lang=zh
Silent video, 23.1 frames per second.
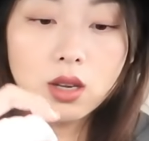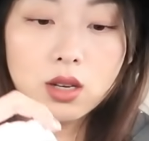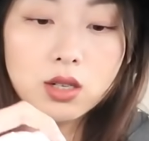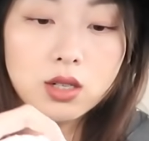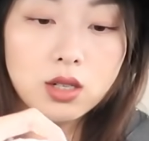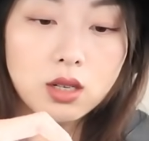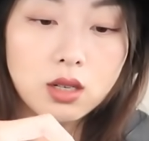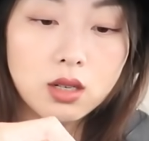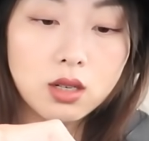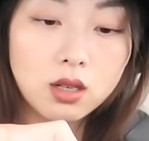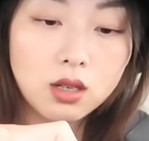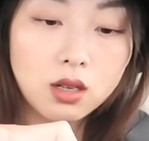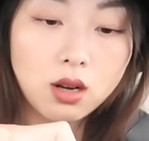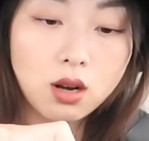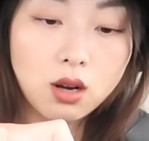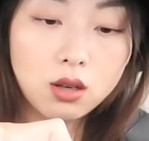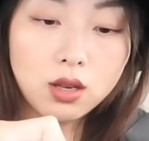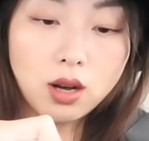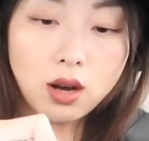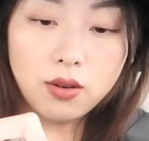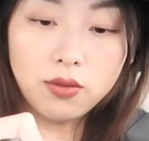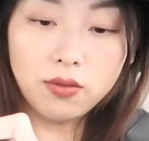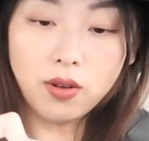给身上
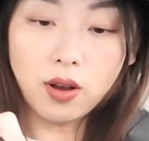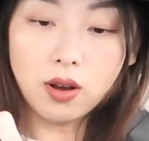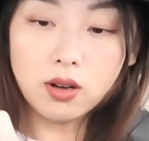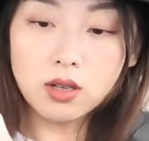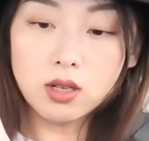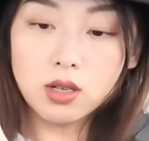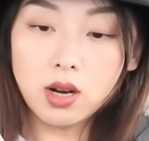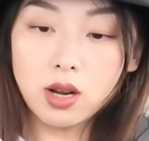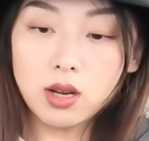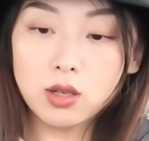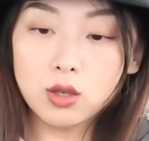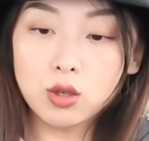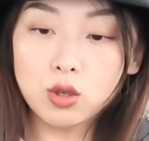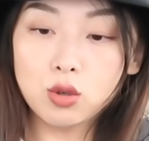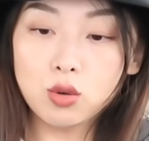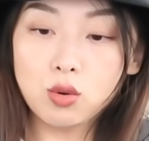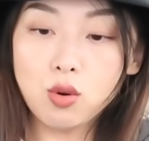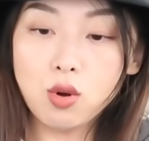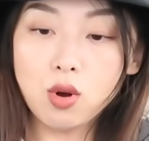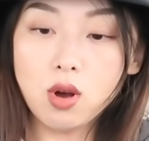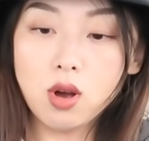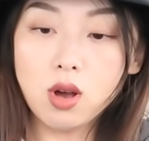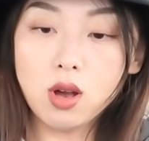搞点防晒
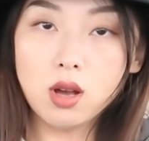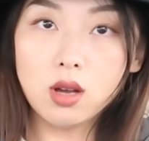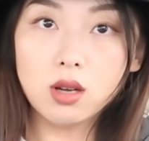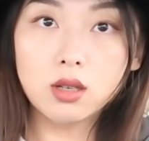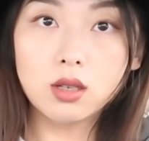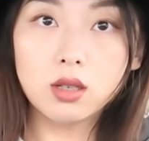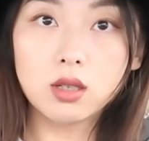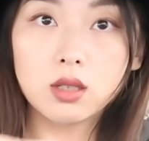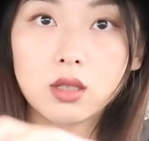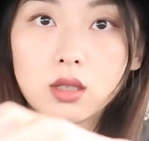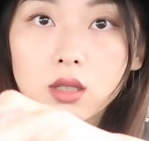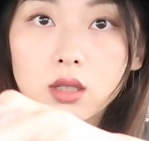霜，